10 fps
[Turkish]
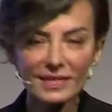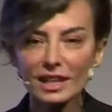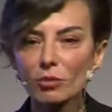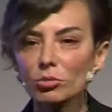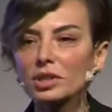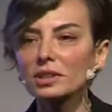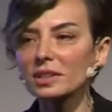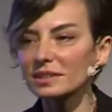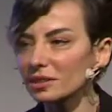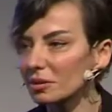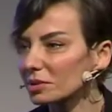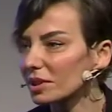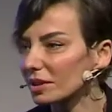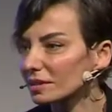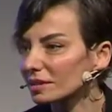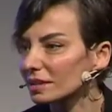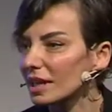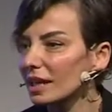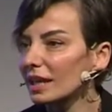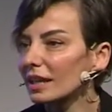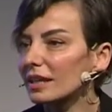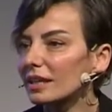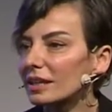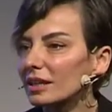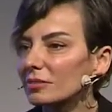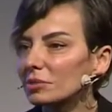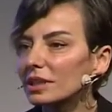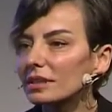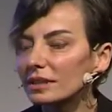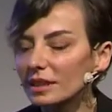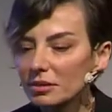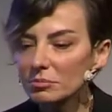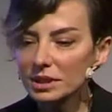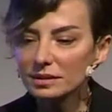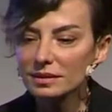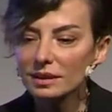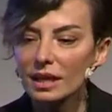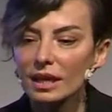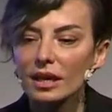Ya bu kadar sabrı az e, bir kitleye biz